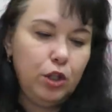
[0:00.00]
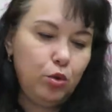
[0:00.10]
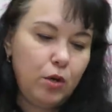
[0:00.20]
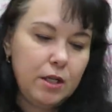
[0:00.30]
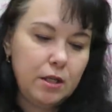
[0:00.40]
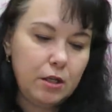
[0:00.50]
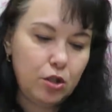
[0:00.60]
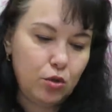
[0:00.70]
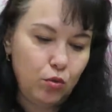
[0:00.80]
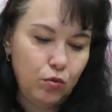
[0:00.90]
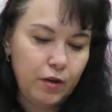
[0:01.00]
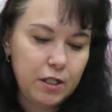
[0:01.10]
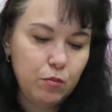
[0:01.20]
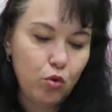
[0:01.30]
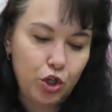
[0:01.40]
вот эту казанскую,
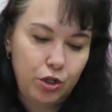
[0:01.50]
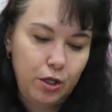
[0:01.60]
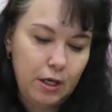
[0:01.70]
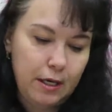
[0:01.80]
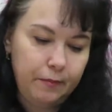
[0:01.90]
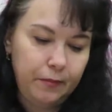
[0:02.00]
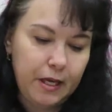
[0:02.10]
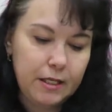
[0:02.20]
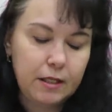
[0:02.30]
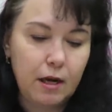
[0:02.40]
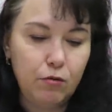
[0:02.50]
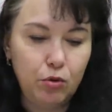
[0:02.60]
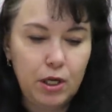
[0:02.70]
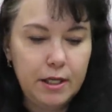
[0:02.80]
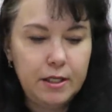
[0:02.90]
возможно, я
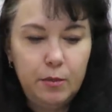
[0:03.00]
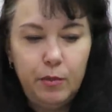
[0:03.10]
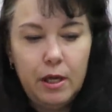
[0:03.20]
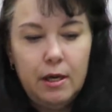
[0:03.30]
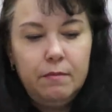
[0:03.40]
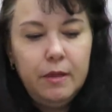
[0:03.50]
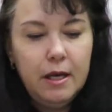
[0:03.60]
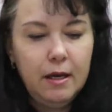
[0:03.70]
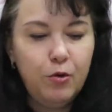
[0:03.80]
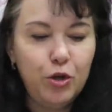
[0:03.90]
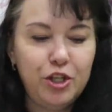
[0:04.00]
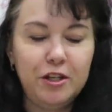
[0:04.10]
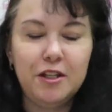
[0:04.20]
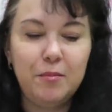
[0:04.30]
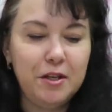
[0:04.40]
оставлю для себя.
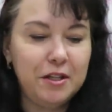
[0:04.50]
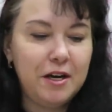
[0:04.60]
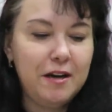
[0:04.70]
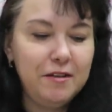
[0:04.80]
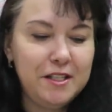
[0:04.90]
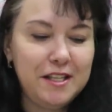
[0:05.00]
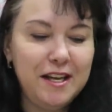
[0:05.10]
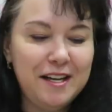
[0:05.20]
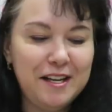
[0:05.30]
Очень она мне нравится,